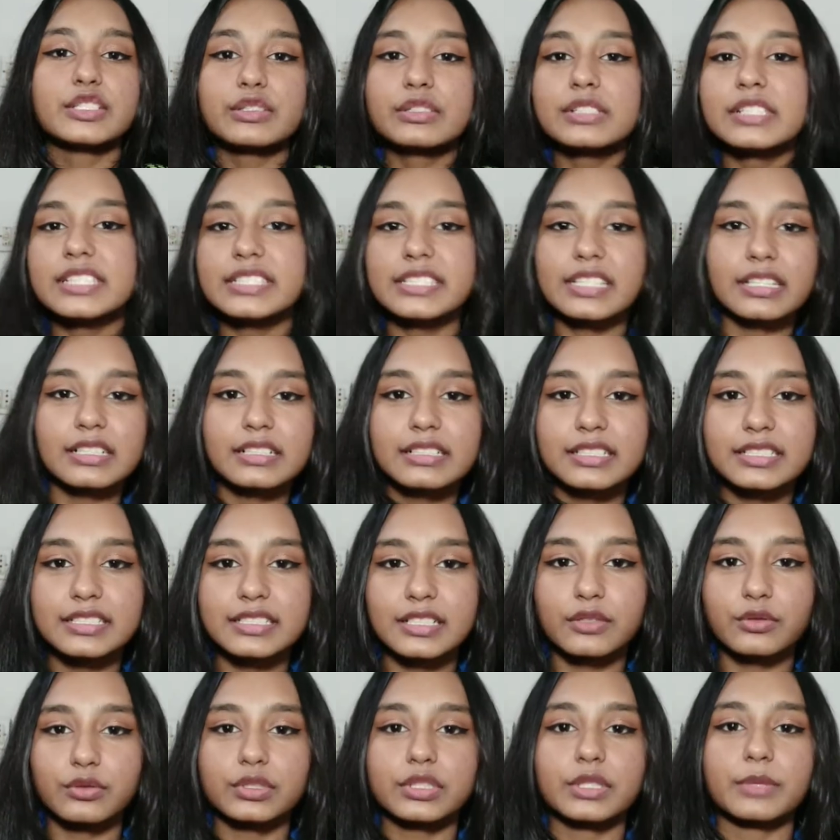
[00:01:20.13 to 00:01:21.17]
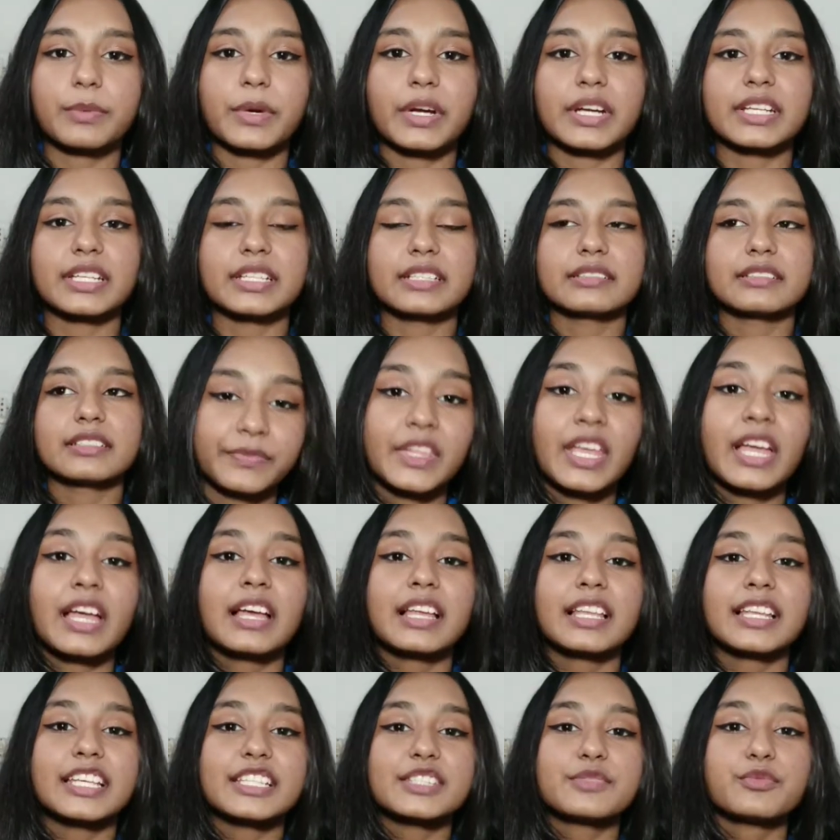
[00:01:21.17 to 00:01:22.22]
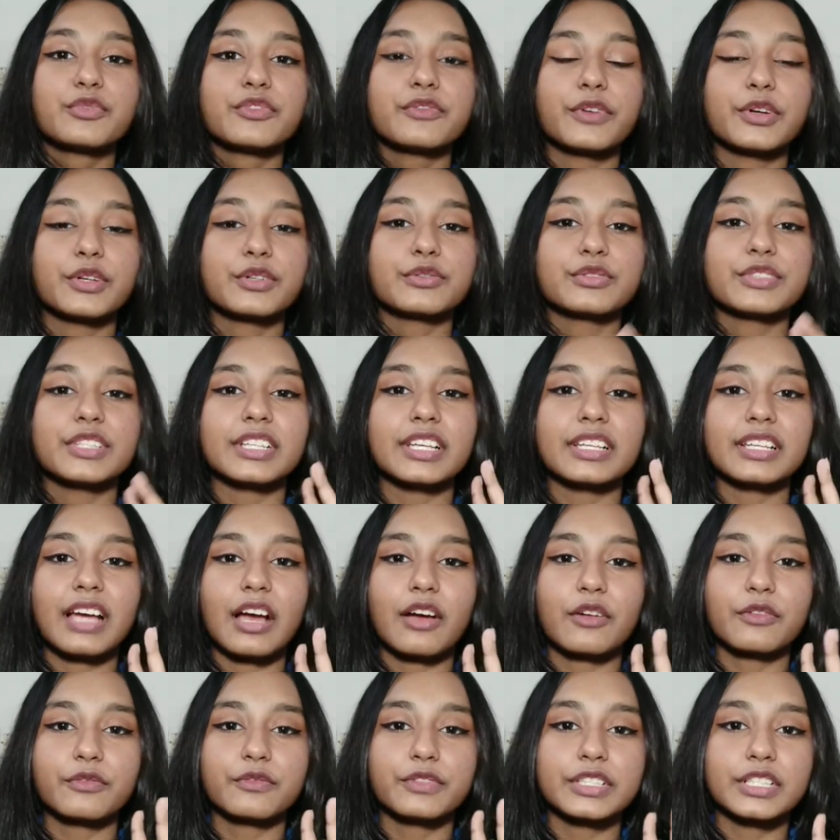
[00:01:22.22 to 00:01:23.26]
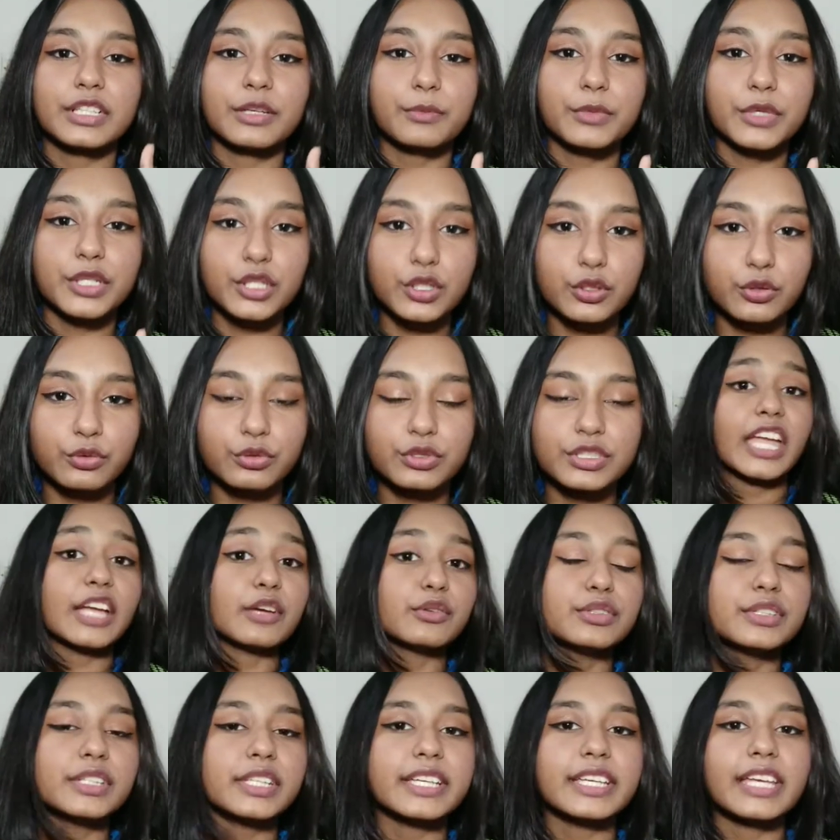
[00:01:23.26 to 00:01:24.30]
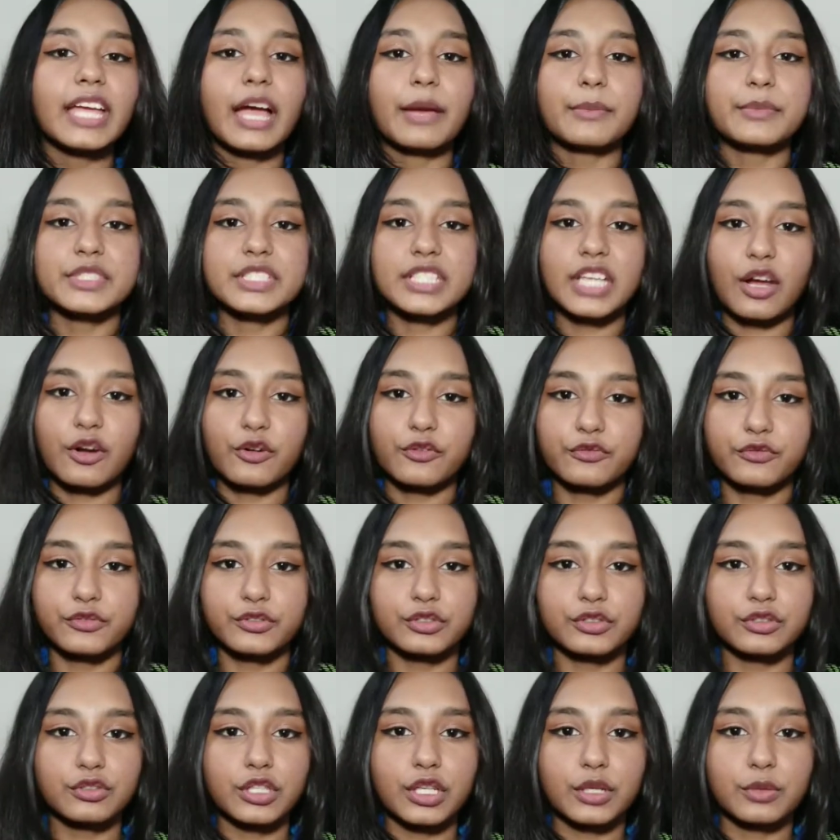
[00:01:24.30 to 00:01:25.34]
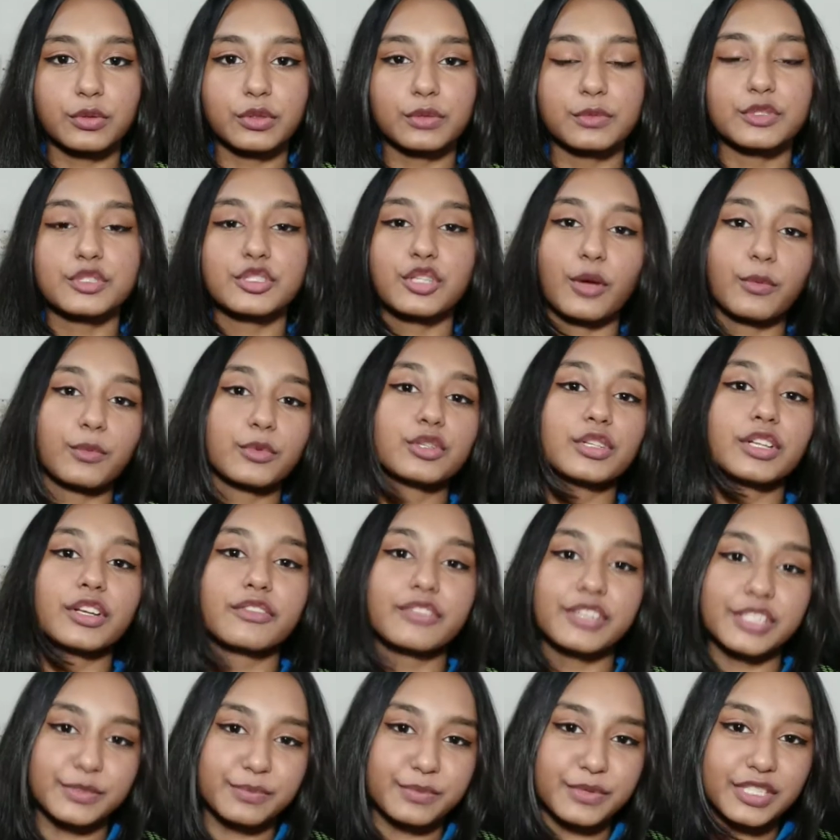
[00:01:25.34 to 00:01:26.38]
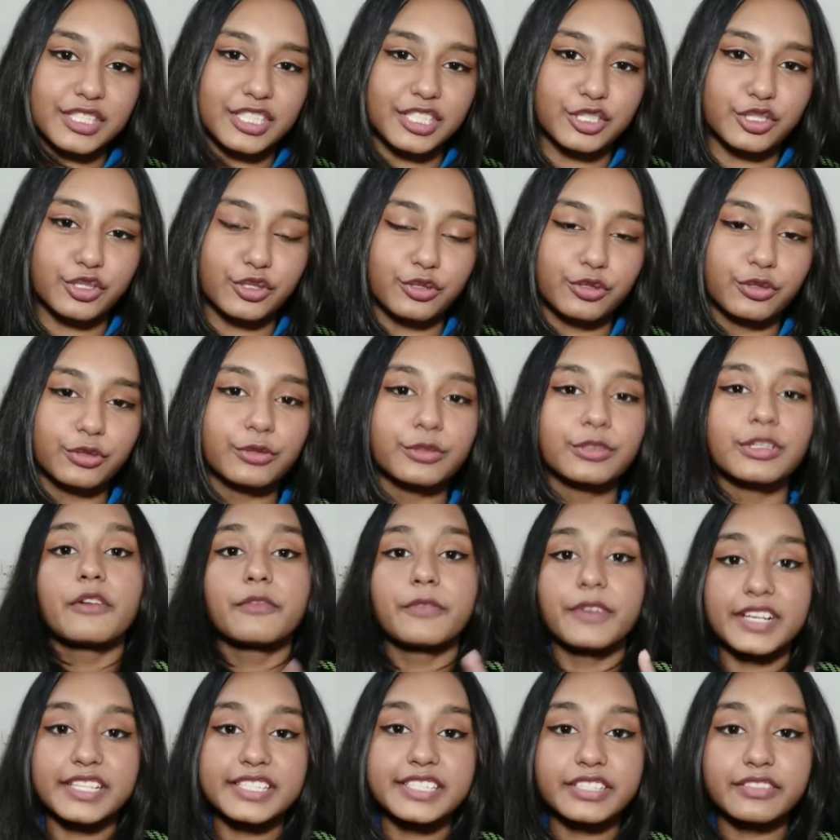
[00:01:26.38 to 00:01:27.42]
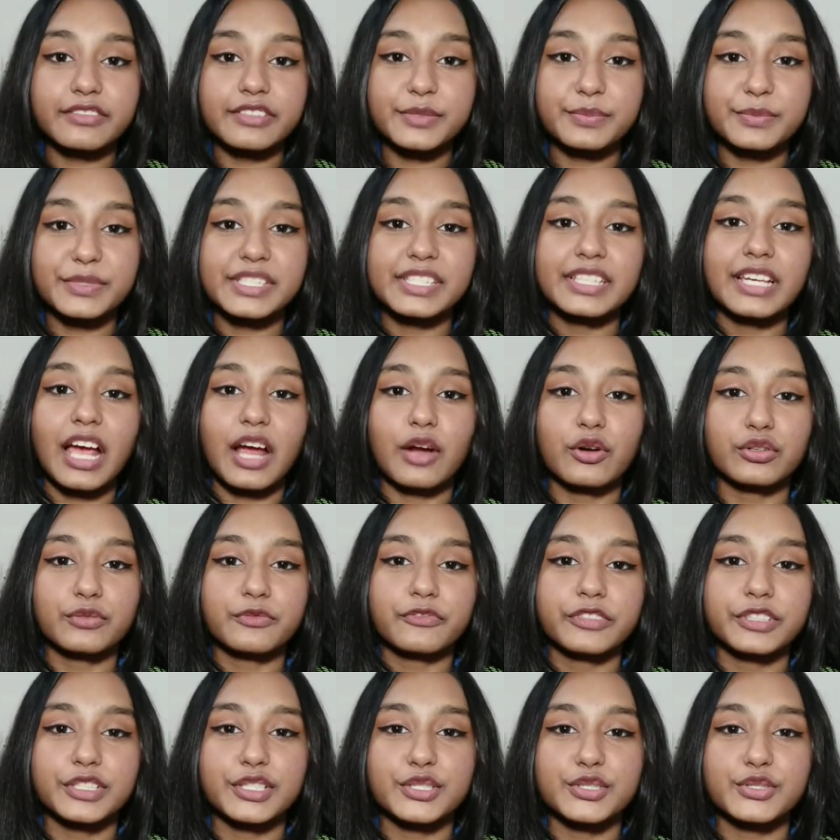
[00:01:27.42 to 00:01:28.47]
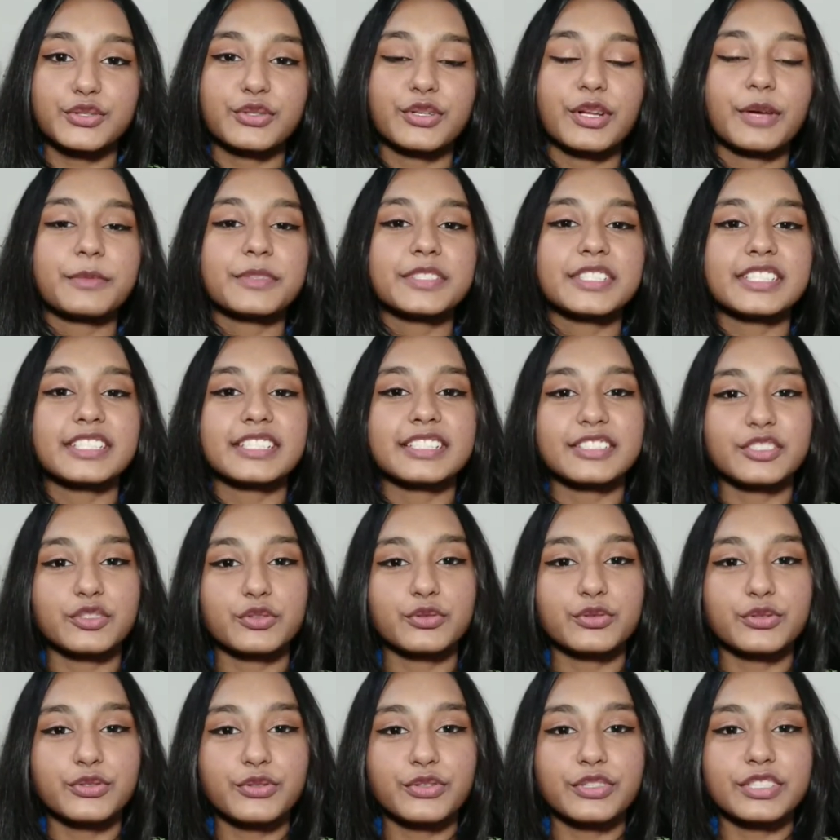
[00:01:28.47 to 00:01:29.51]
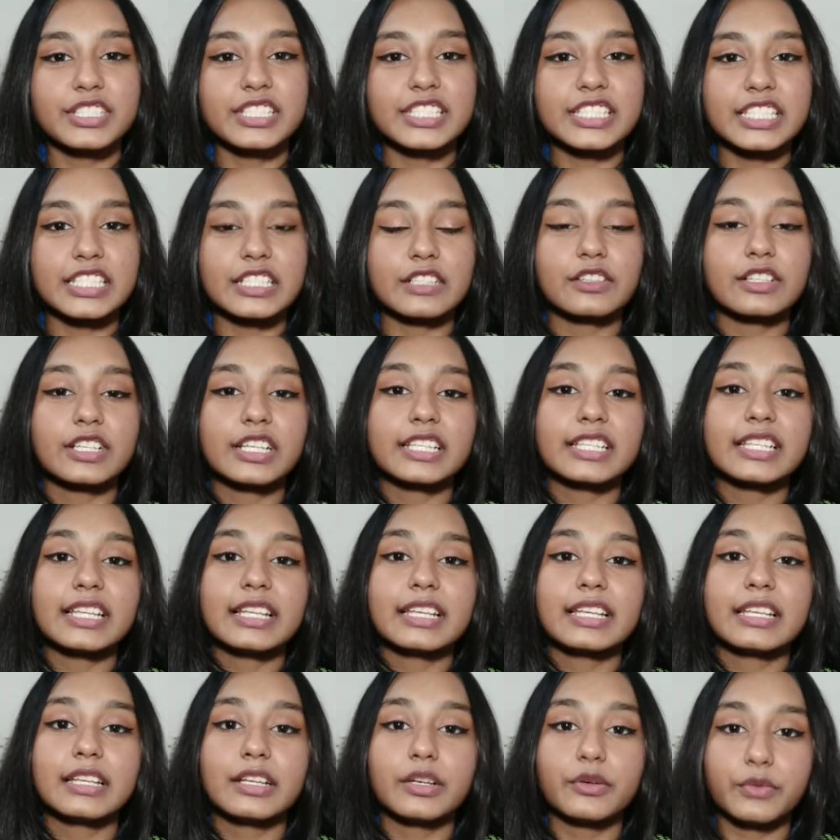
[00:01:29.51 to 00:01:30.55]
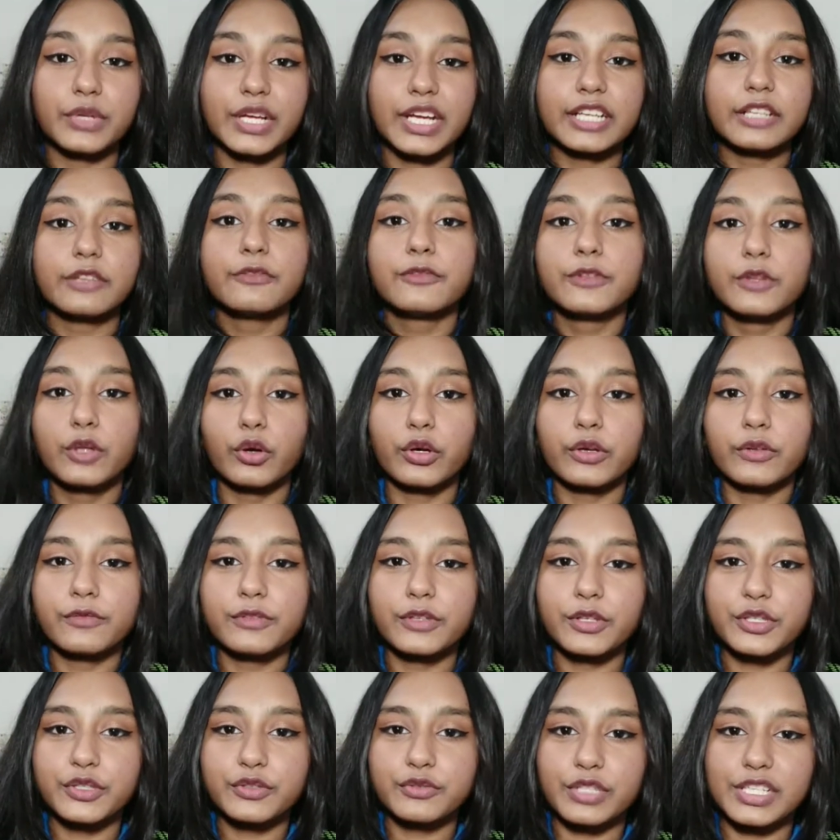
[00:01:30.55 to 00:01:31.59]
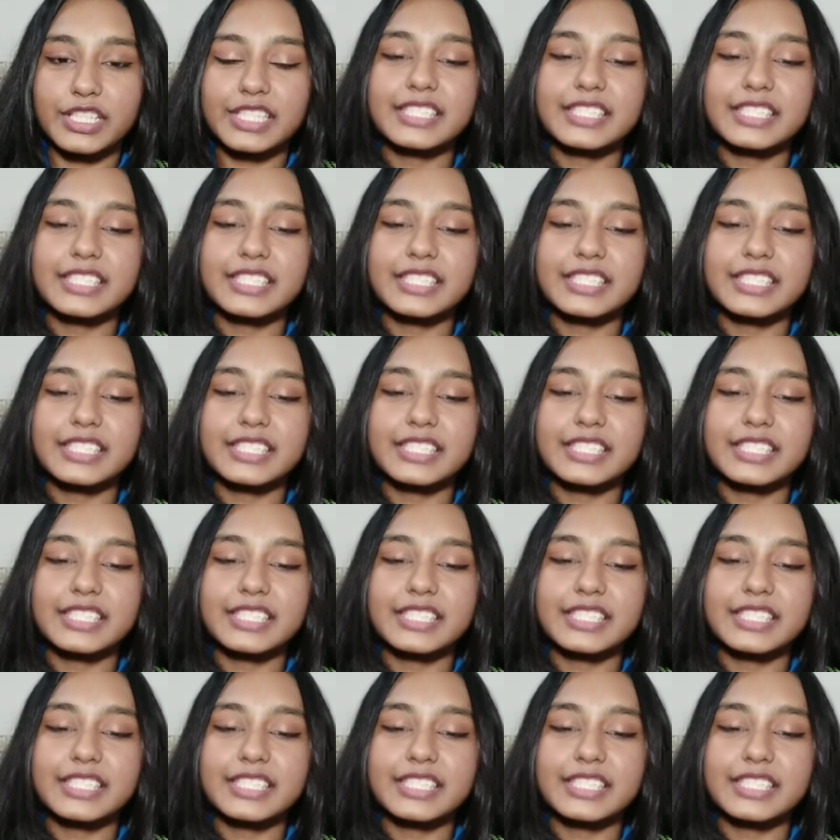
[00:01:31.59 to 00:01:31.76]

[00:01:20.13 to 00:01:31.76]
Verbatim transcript: গ্লিটার গ্লিটার করতে পারেন লেটস মুভ অন টু দ্য আউটফিট নাম্বার টু এখন থেকে আমি যে আউটফিট গুলো বলবো সবগুলো ক্রিসমাসের জন্য ফার্স্ট ক্রিসমাসের আউটফিটের জন্য আমি যেটা চুজ করেছি সেটা হলো একটা রেড ফ্লোই ফ্লোই ড্রেস